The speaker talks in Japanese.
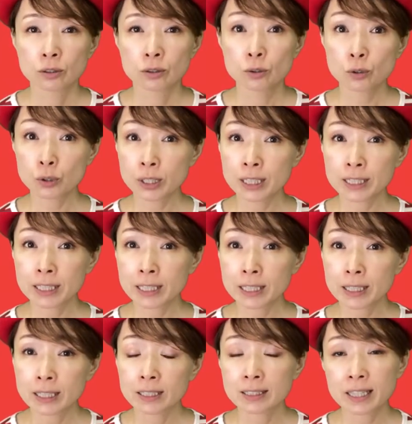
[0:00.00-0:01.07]
す次
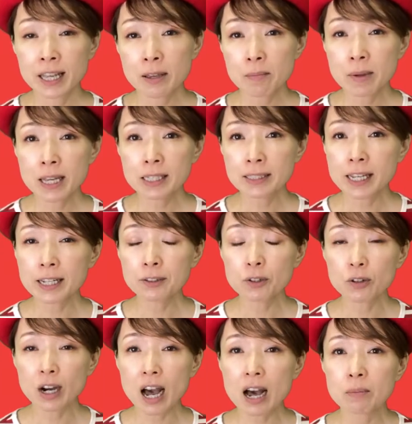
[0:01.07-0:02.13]
に生命線
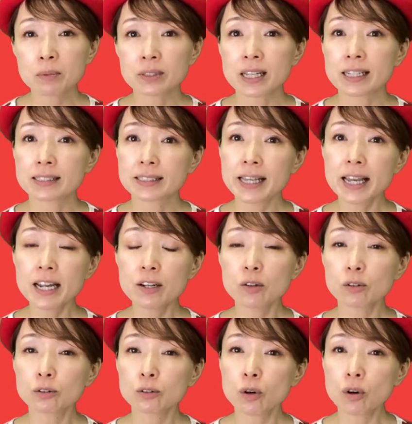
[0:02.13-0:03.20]
のカーブで勢
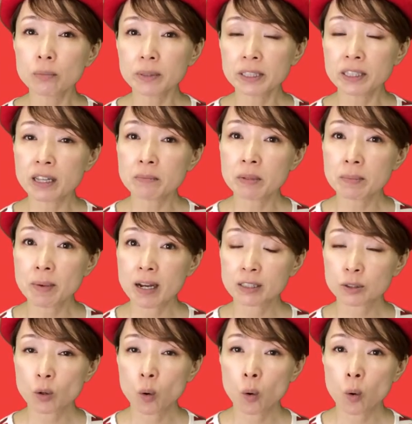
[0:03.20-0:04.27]
力を見てみま
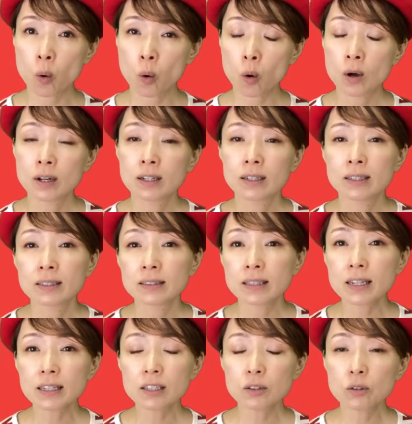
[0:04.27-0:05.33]
しょう
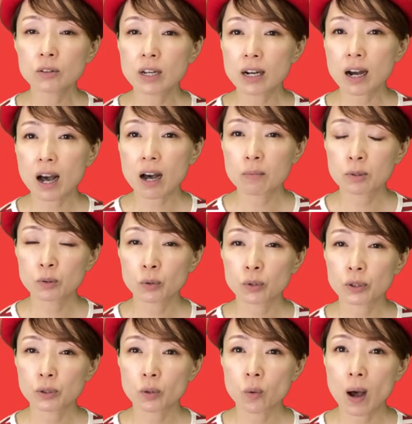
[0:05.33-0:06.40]
適度なカーブの
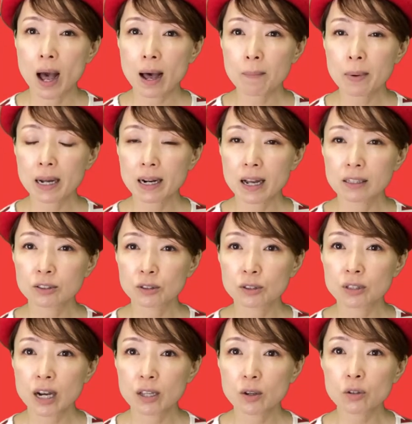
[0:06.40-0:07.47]
人は
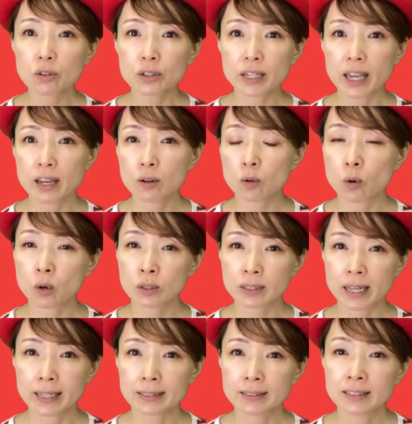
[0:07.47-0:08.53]
バランスがよく健康
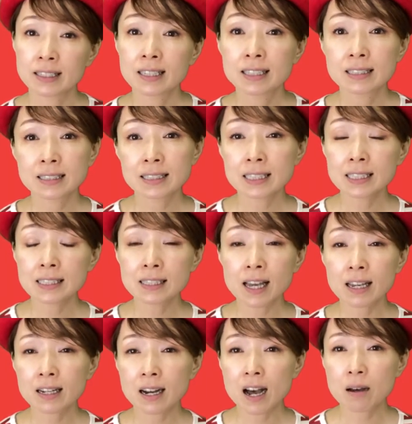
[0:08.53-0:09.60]
体小
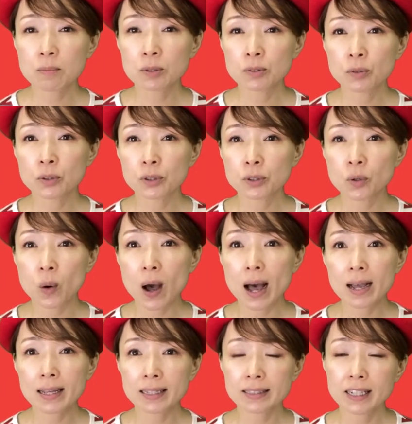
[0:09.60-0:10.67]
さいカーブの人
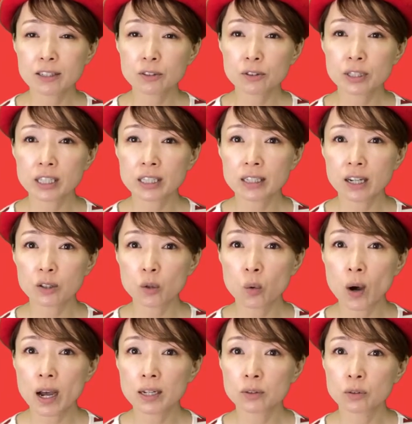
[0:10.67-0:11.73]
はエネルギーが
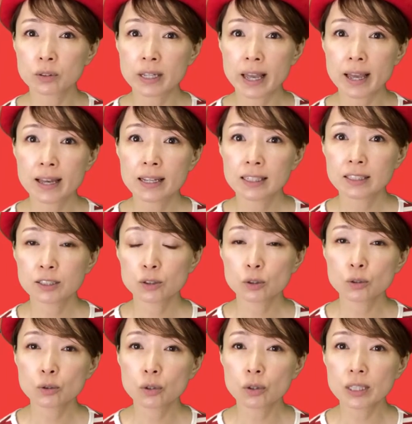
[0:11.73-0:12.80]
弱いので
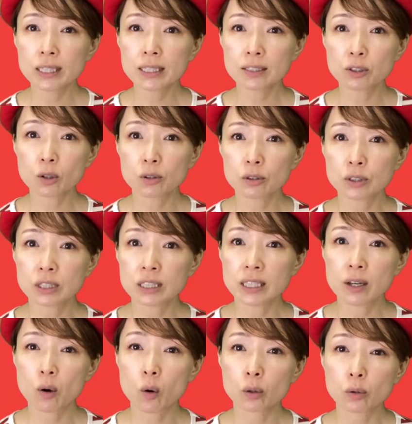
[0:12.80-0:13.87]
質のいい食事
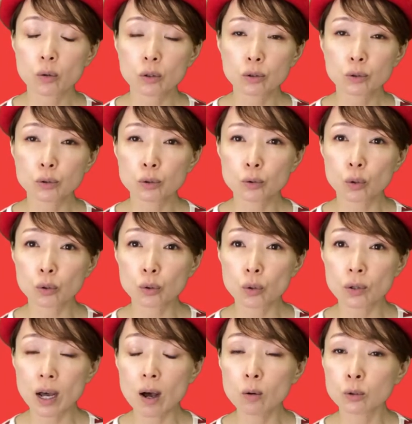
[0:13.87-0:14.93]
で補強するこ
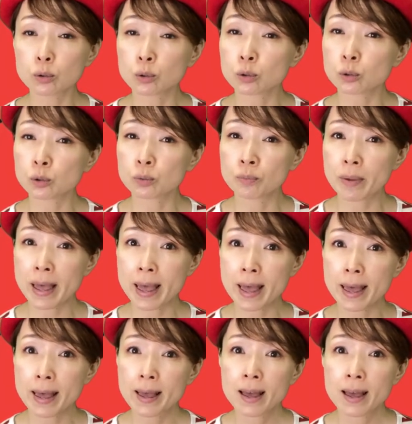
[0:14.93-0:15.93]
とがおすすめ